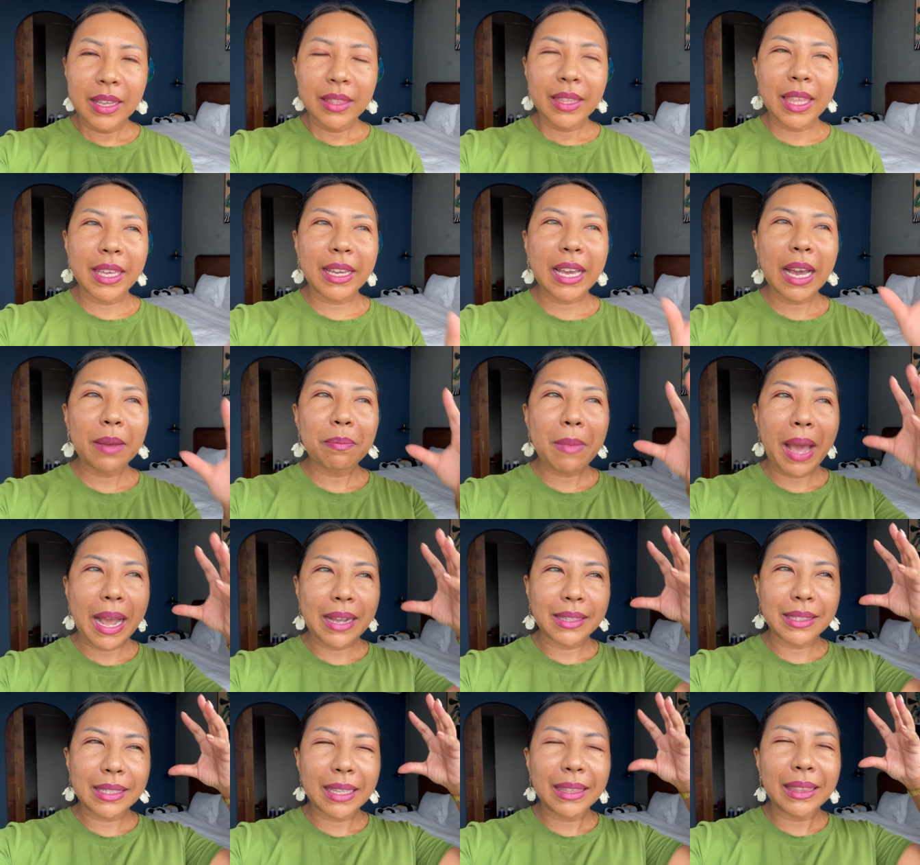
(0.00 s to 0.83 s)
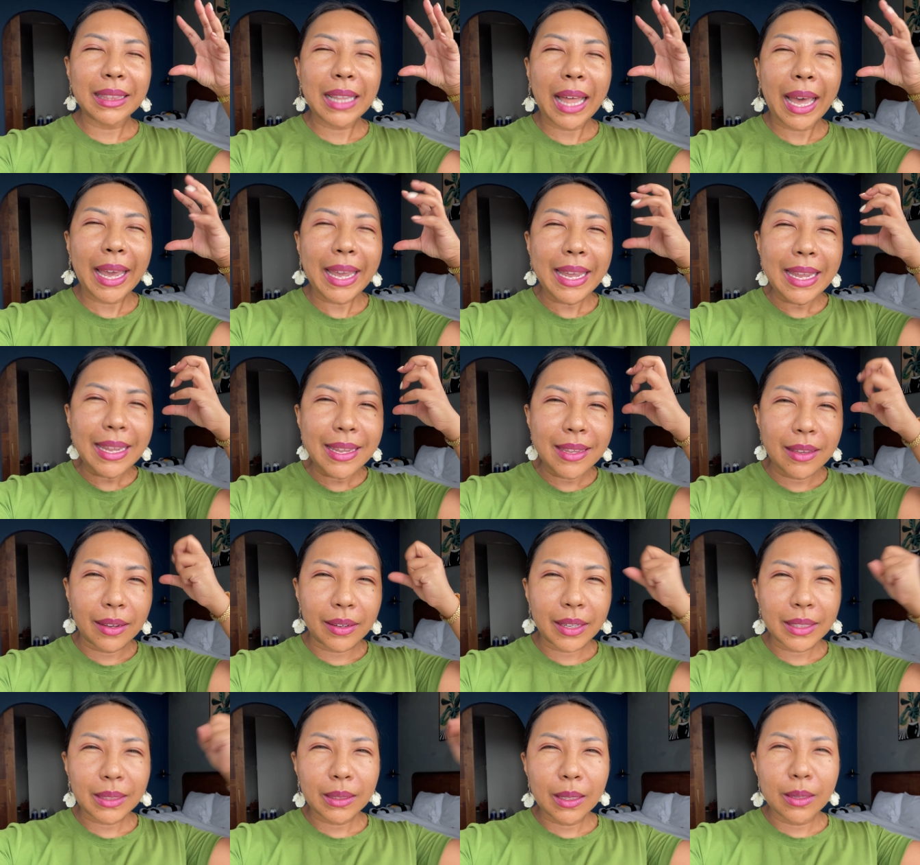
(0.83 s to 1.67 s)
thì các bạn sẽ lấy
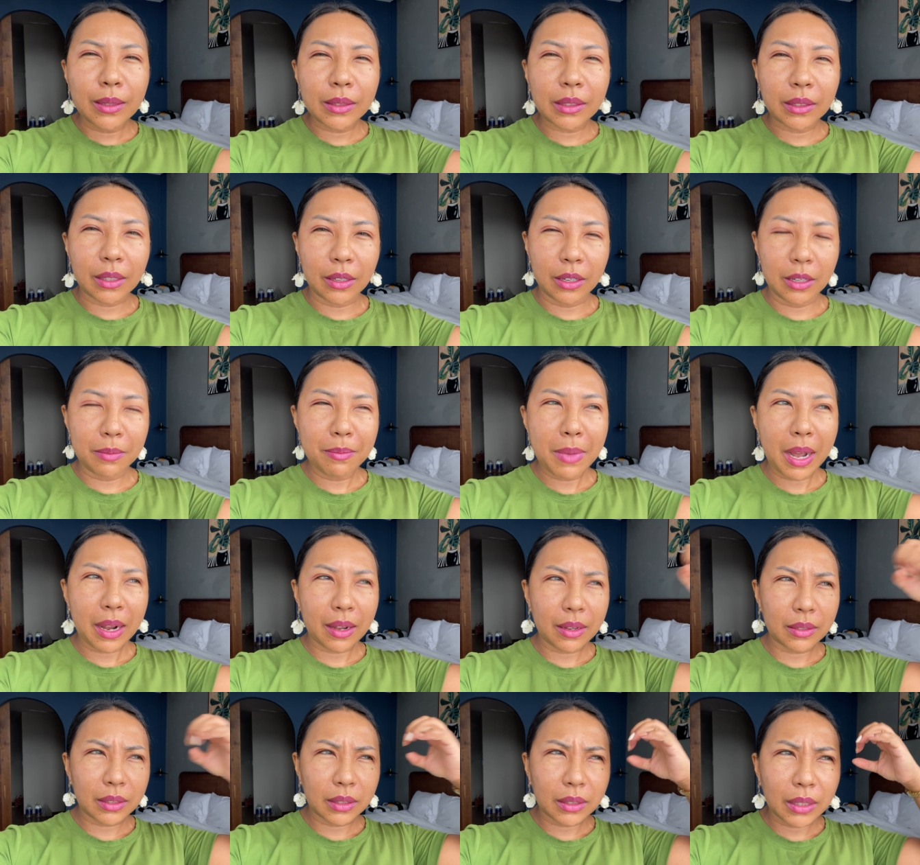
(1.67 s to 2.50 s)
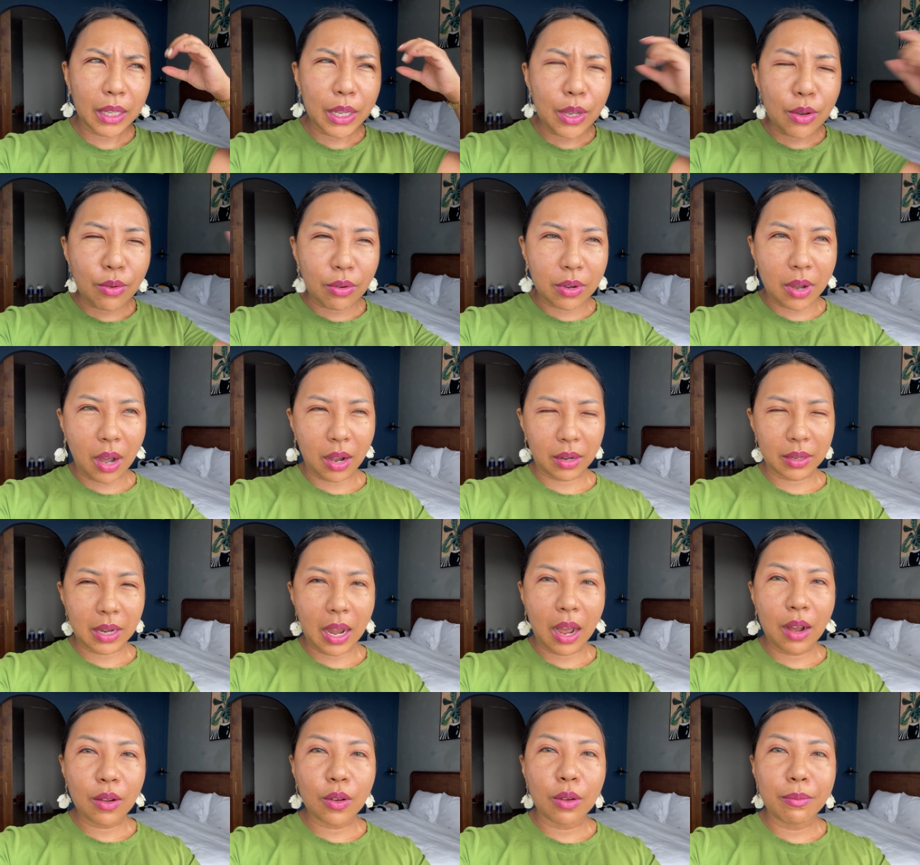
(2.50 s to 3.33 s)
những cái tư tưởng mà tiêu cực
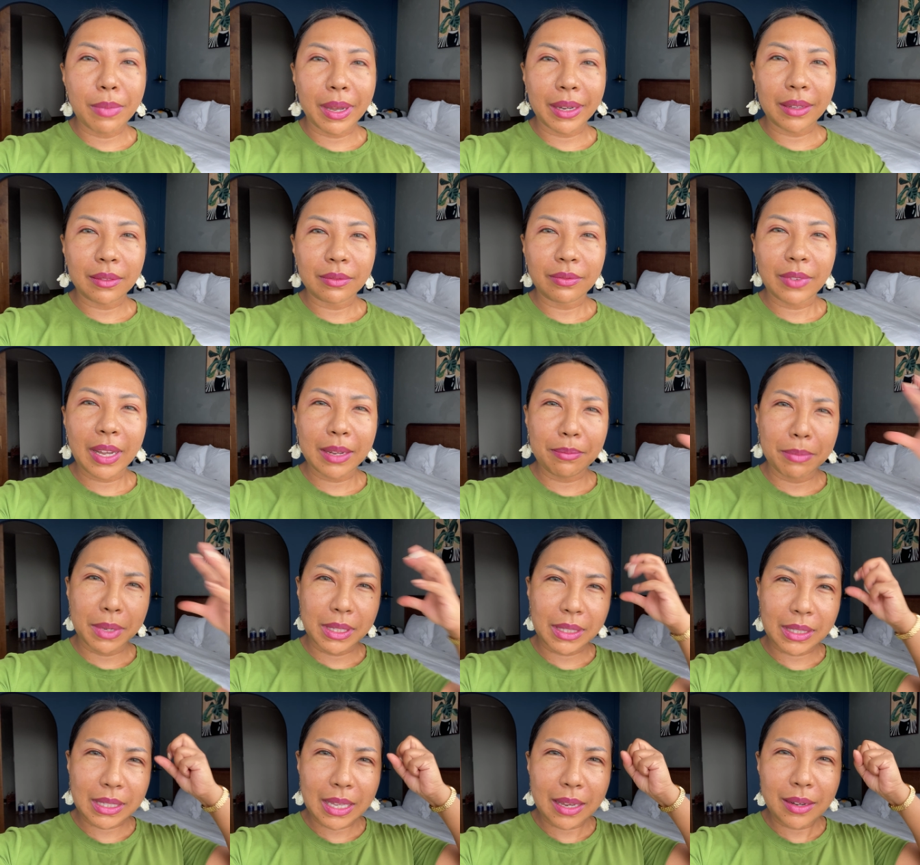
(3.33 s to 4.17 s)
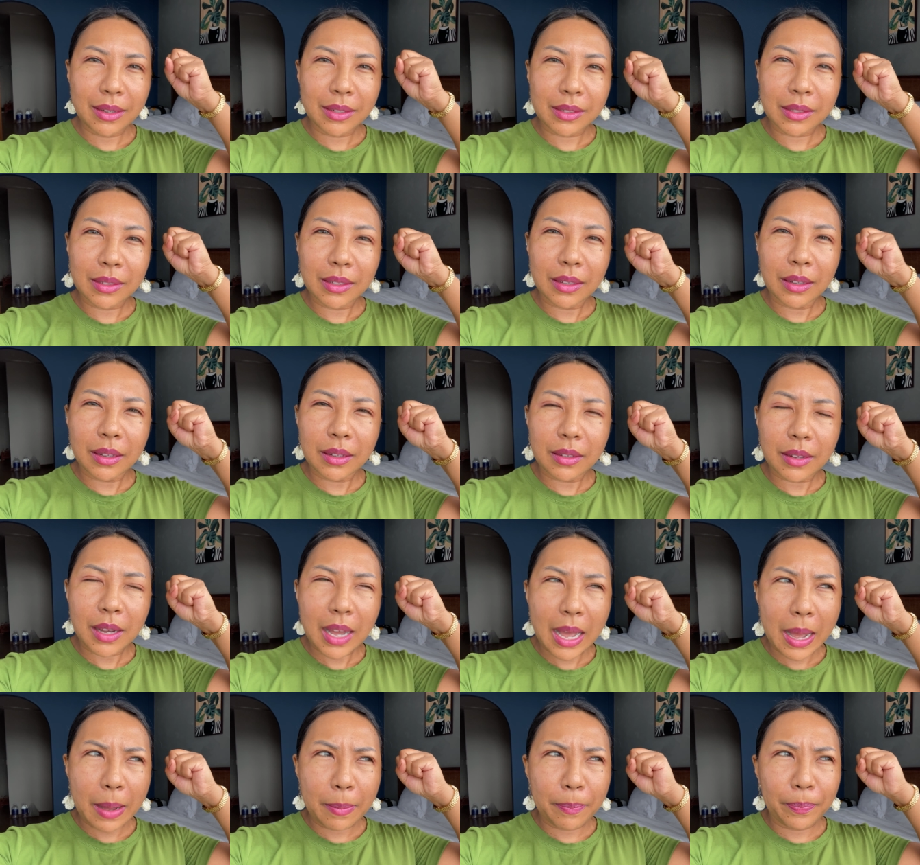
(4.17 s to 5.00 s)
đó của mình và mình sẽ
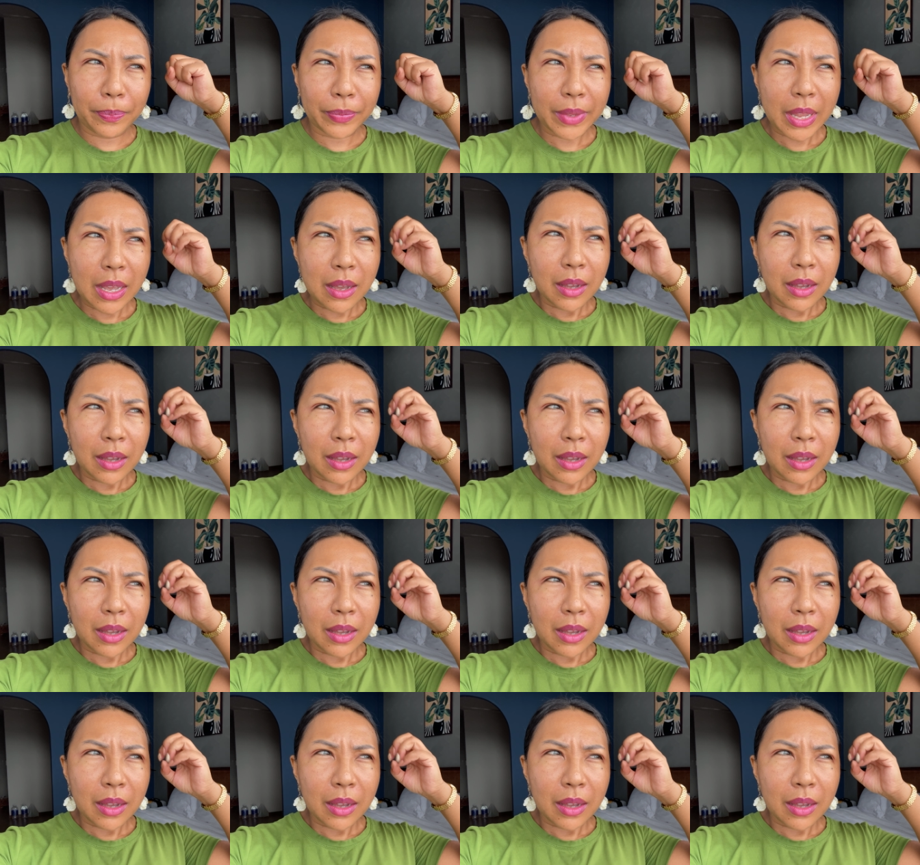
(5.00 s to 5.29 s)
um,